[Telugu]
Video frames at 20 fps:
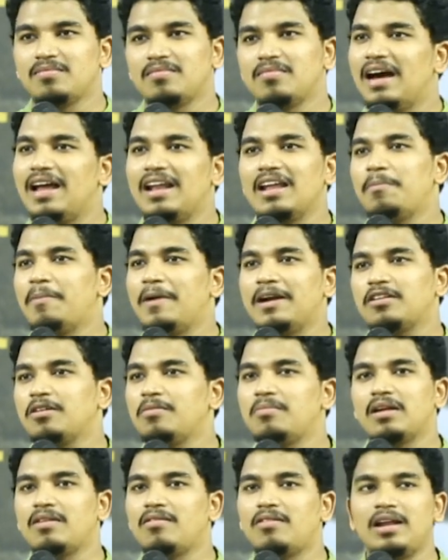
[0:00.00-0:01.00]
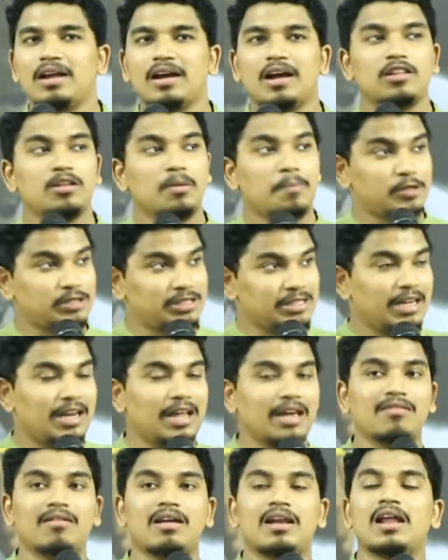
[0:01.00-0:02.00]
వాళ్ళకి పెట్టడం మన వల్ల కాదు ఇప్పుడు
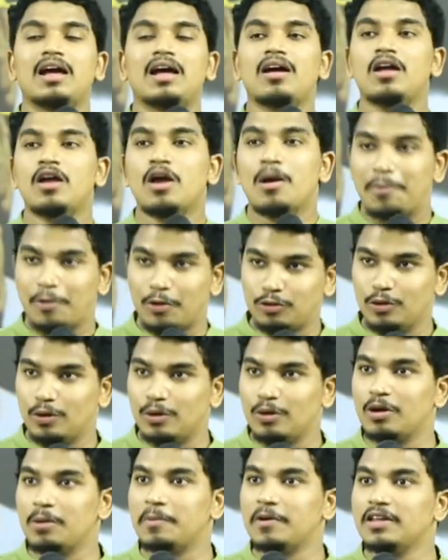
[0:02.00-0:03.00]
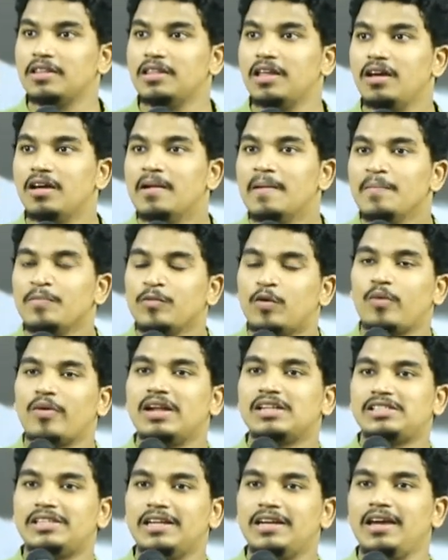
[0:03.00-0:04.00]
సిటీకి వెళ్ళినా ప్రొద్దు గుంగిపోయింది
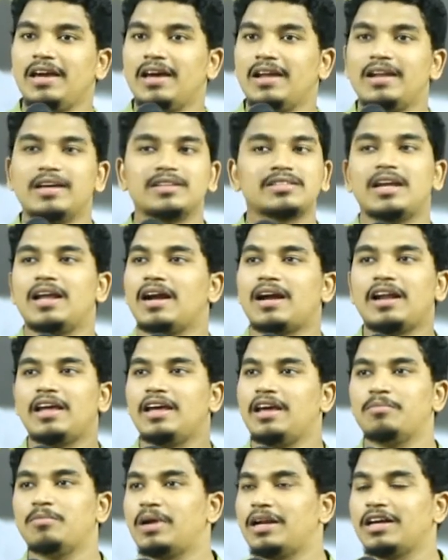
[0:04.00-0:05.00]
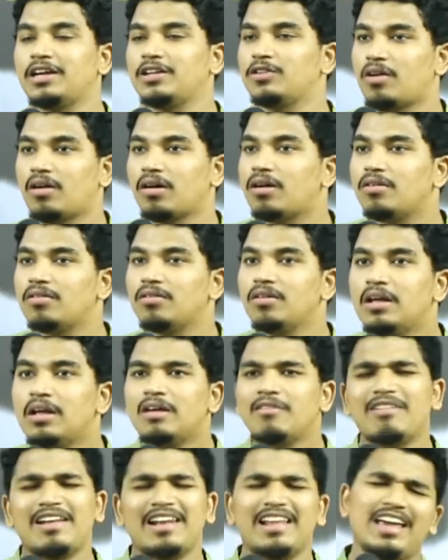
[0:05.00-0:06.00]
ఒకవేళ సిటీకి వెళ్ళినా సరే అక్కడ ఏం మనకి దొరకవు
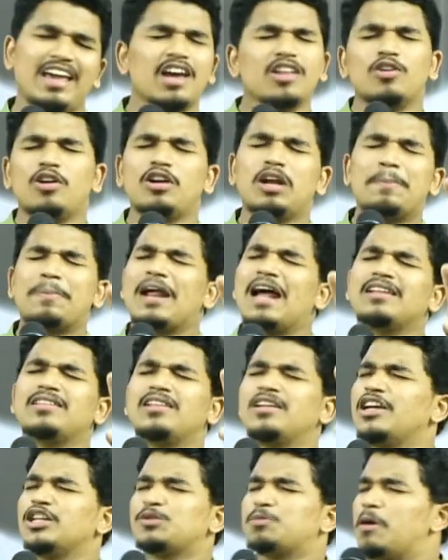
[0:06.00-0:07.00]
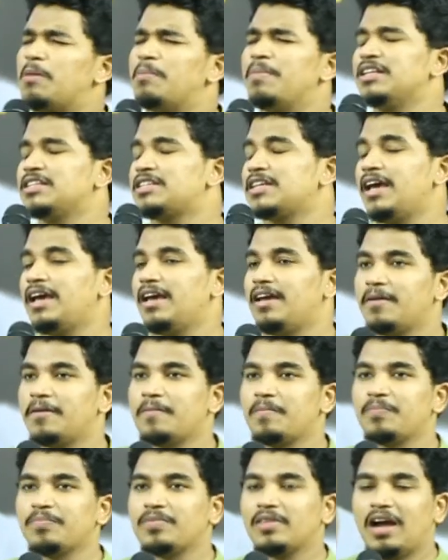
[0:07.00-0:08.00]
వీళ్ళ ఏదోటి ప్రార్థన చేసి పంపించేయి
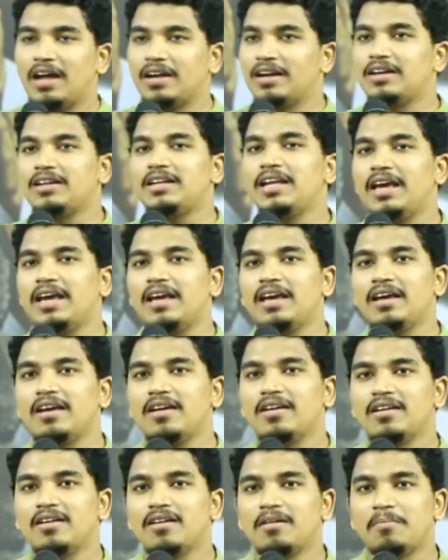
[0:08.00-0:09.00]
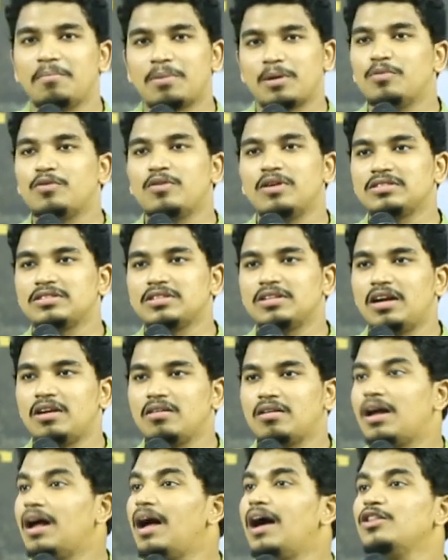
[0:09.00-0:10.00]
అని అంటే ప్రభు
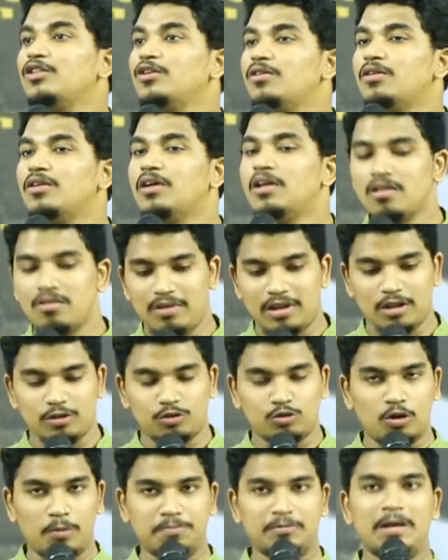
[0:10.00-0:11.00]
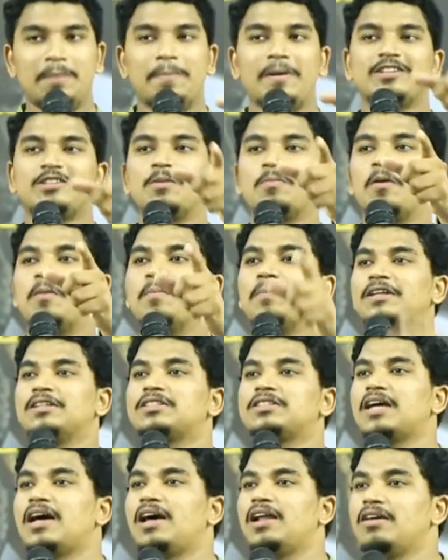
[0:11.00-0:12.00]
అంటున్నాడు కాదు వీళ్ళ తృప్తి పరిచి
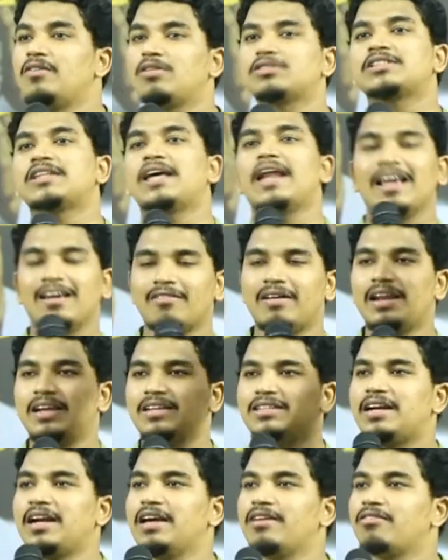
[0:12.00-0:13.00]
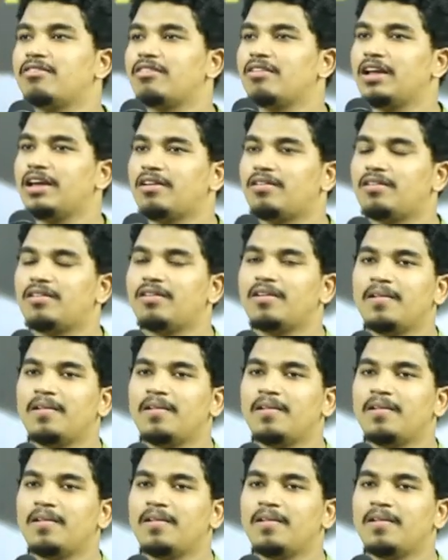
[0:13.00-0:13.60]
పంపించాలి ఒకసారి ఎంక్వైరీ చేయండి ఏమైనా ఉన్నాయో